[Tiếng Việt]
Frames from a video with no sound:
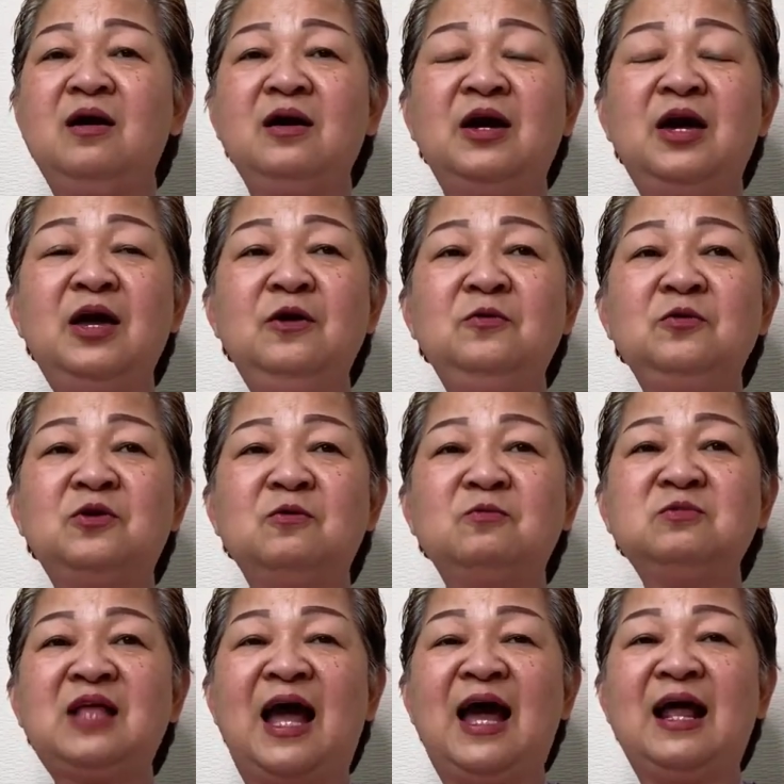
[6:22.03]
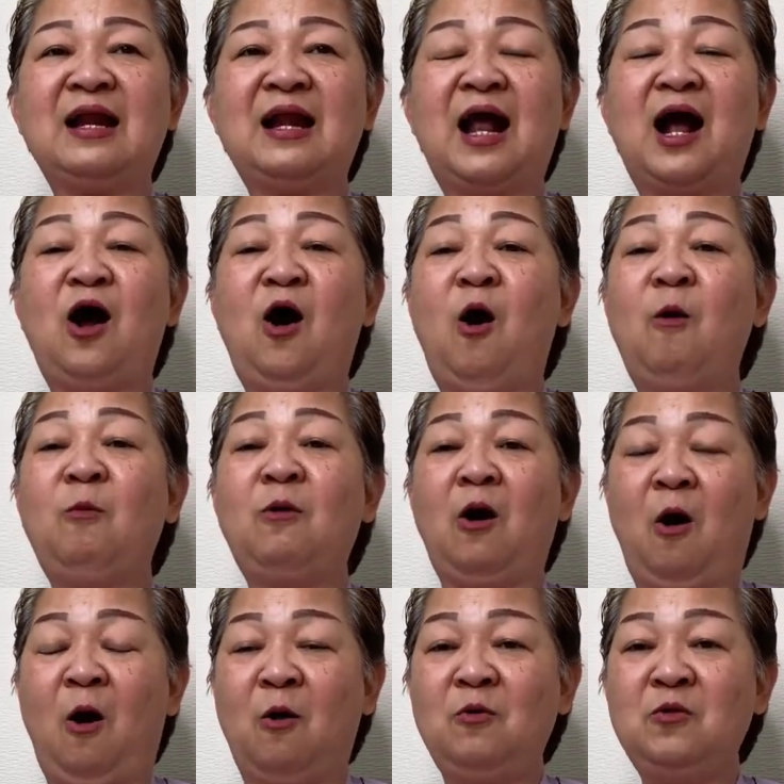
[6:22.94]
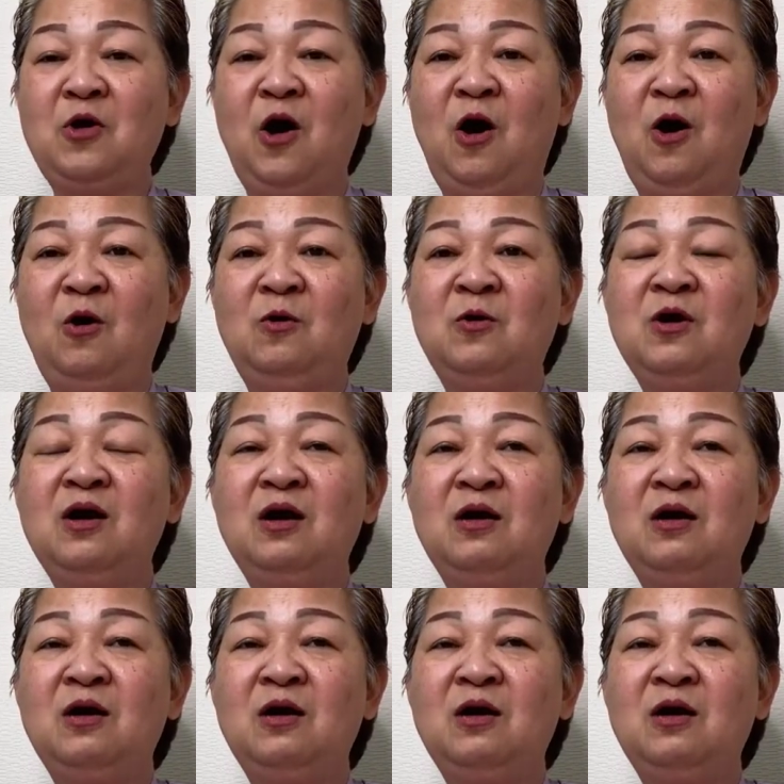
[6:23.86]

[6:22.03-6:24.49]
kêu chúng ta rằng hốt khổ vô